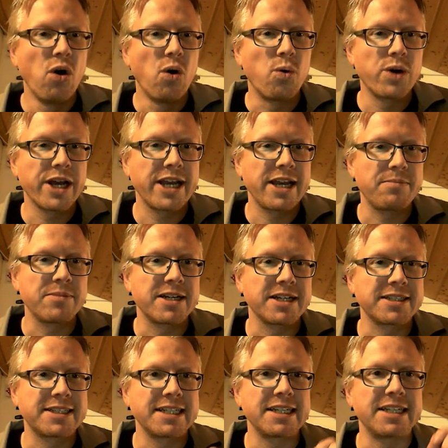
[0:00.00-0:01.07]
oder eben
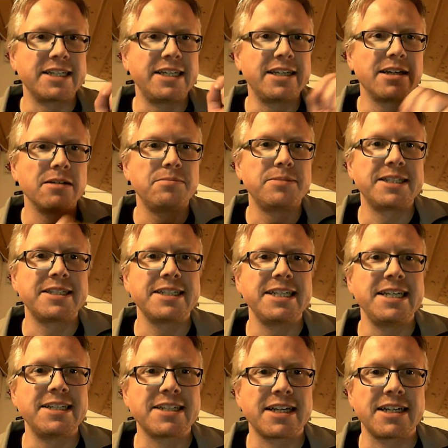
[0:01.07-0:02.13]
das Gigabit
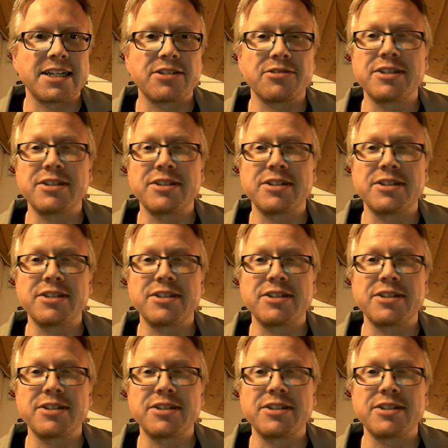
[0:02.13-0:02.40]
Ethernet.